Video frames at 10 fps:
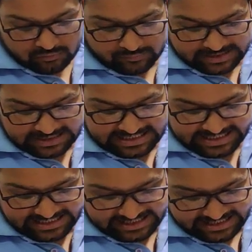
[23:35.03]
190
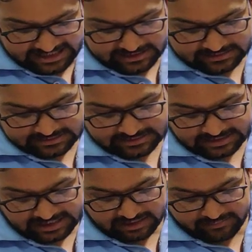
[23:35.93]
नाइन्टी
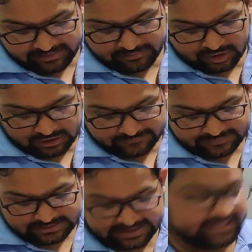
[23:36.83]
एम एम
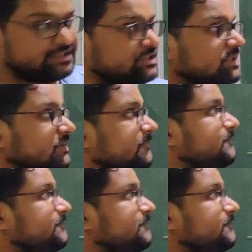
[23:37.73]
ऑफ एच जी